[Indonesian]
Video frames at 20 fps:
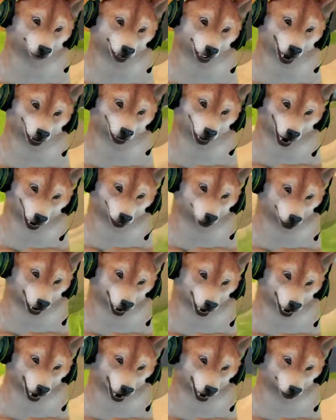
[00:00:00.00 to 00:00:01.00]
dia udah kena terus
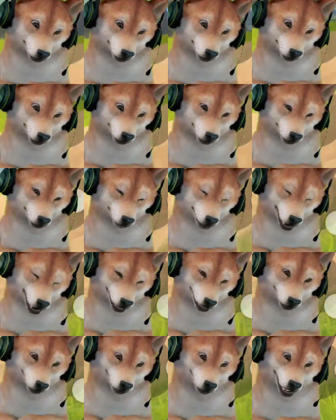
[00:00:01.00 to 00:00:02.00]
loh.
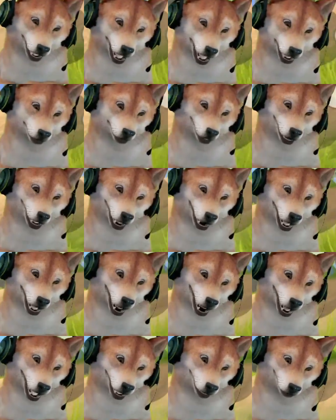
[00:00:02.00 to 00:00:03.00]
Oke, okay, dan telat
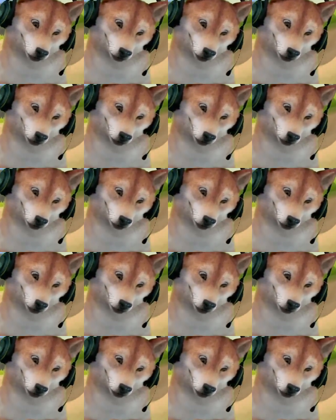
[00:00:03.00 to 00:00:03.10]
banget.